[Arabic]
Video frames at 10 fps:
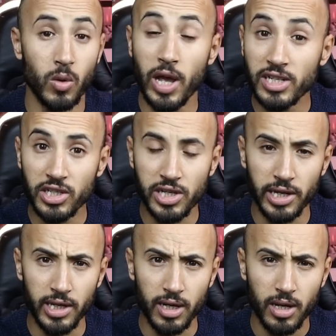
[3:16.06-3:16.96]
والحاجه
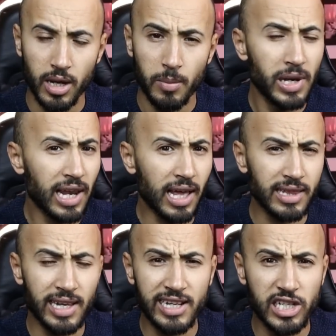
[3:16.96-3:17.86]
الثانيه بلا الخط
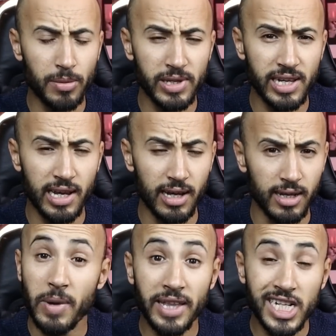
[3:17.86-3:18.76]
ديال الكتابه ديالها
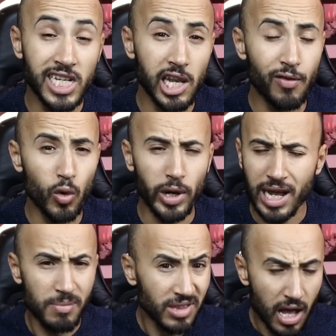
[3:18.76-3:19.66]
مع داكشي اللي في
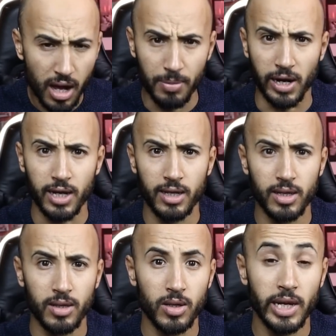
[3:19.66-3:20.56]
الورقه مطابق
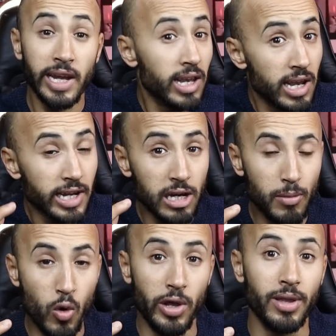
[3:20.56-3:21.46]
الا
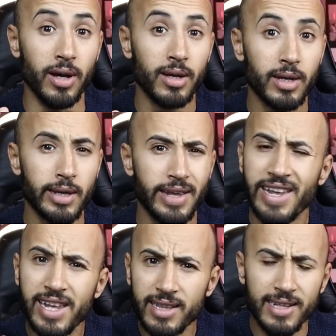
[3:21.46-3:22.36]
كلمه واحده
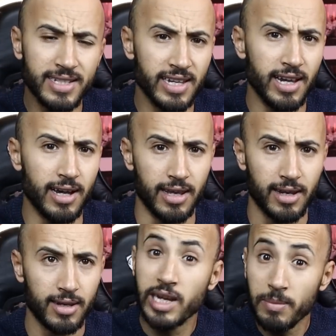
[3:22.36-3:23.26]
اذا انتحر
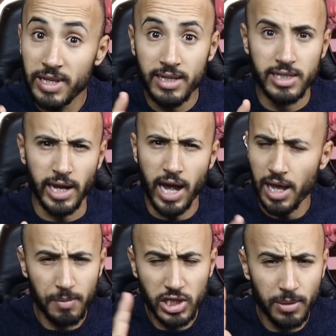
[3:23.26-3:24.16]
كلمه ديال
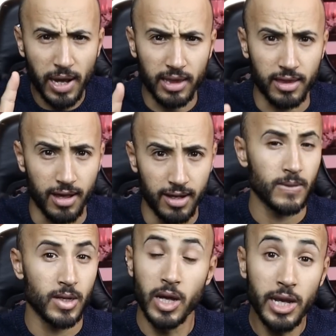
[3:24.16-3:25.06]
انتحر ماشي مخططه
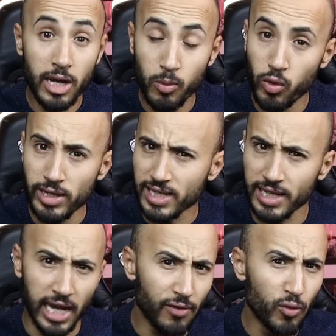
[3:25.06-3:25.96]
هنا البوليس
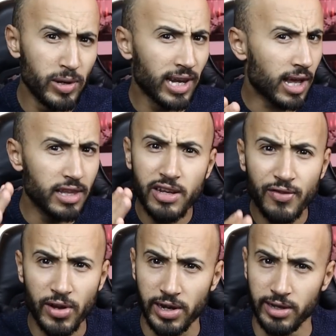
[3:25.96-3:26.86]
غادي يعرفوا بلي القضيه
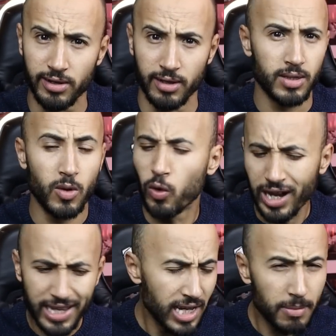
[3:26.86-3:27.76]
فاعلنا
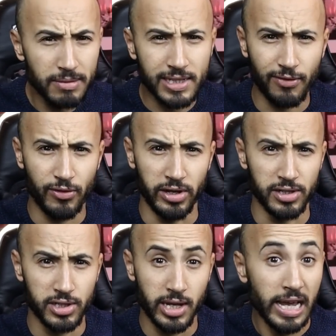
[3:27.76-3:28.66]
والقضيه ما
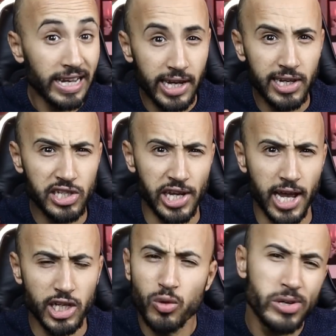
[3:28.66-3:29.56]
نصفيهاش كاينه شي
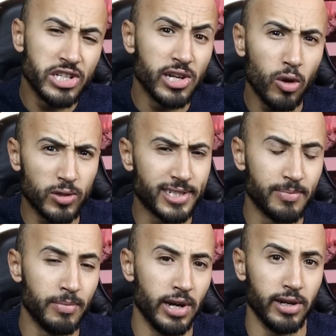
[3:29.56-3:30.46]
حاجه وكاين شي لغز
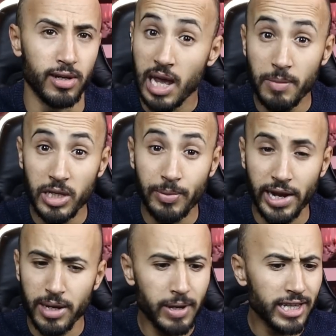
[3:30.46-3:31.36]
تمايا حميد
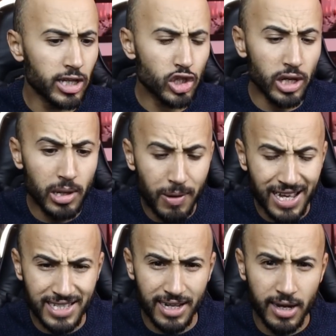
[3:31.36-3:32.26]
ابراهيم غادي يرجع
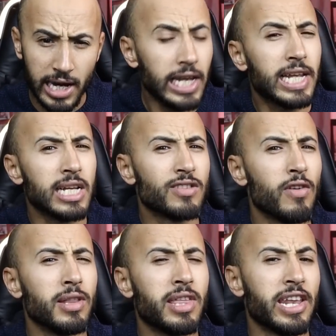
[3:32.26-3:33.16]
للبلاصه اللي كانت
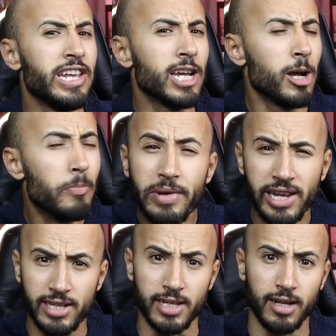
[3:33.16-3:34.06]
فيها الدريه
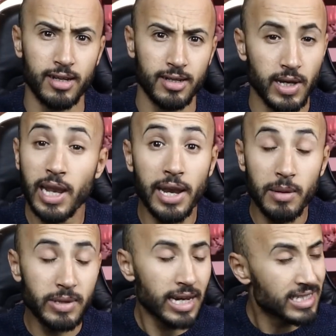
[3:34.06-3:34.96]
ميته لان
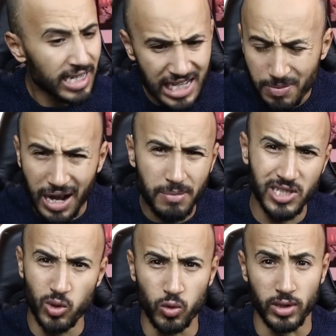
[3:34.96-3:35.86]
المدرسه كانت باقا
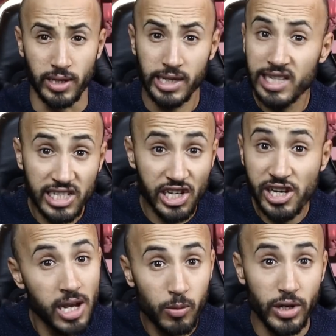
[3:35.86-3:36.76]
مسدوده ثلاث
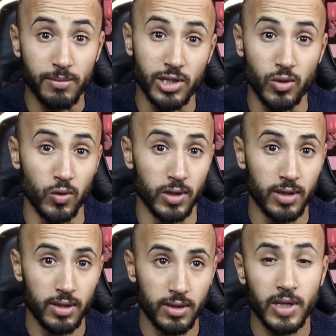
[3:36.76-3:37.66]
ايام وهي مسدوده
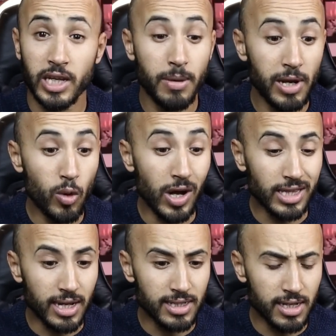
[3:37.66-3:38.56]
كيبان لي واحد
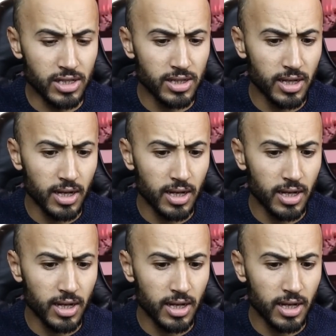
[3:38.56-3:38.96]
الطراساج